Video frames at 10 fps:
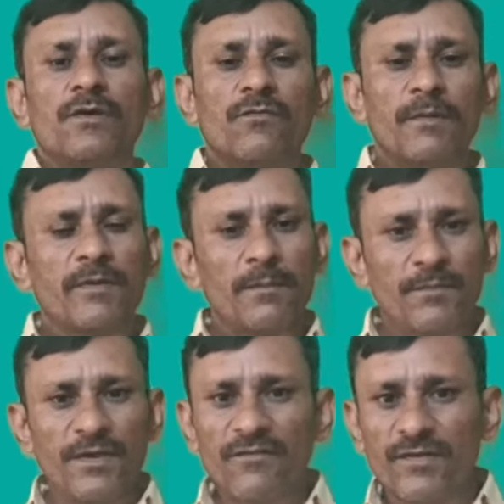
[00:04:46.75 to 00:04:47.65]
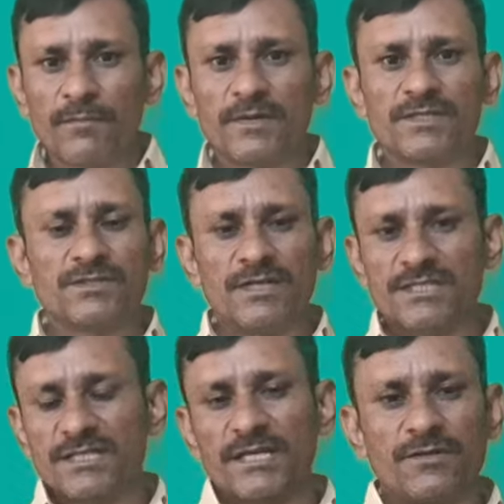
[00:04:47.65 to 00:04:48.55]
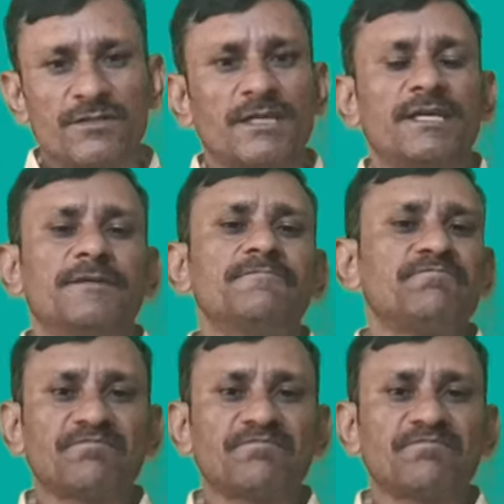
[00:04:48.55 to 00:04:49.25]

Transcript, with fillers: वो आपका पी नंबर जो है जनरेट होता है